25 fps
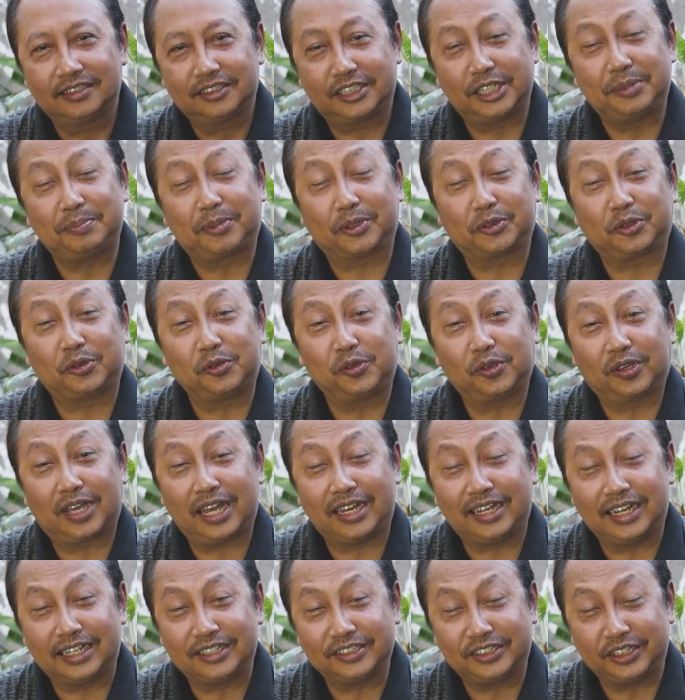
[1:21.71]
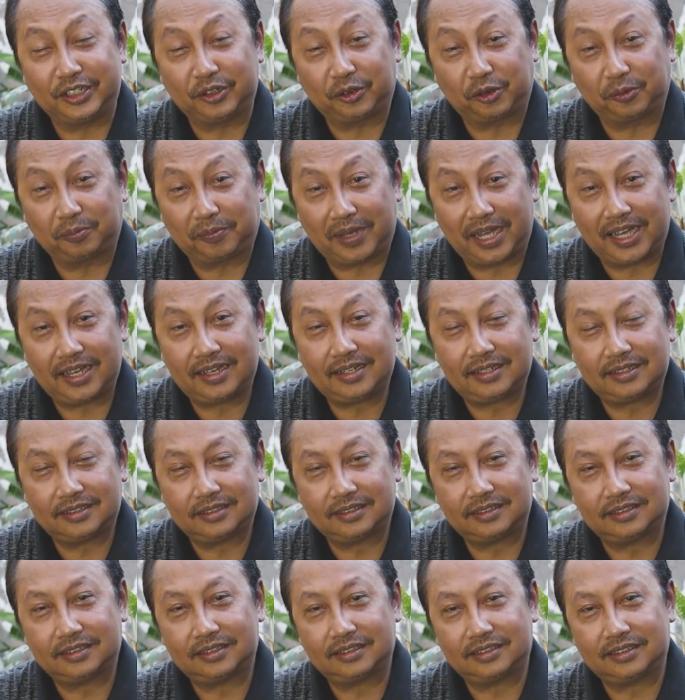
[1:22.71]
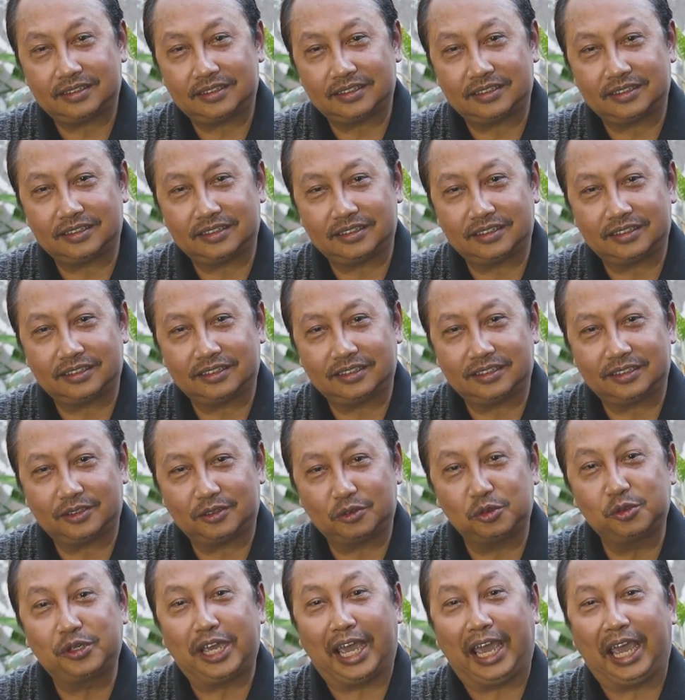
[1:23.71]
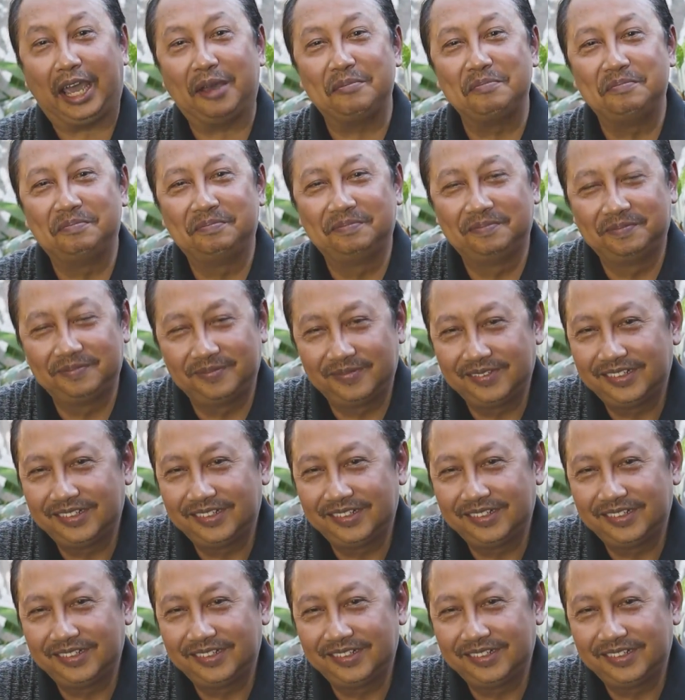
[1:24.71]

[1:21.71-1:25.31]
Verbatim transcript: Seni Pertunjukan dan Seni Rupa uh, eh, UGM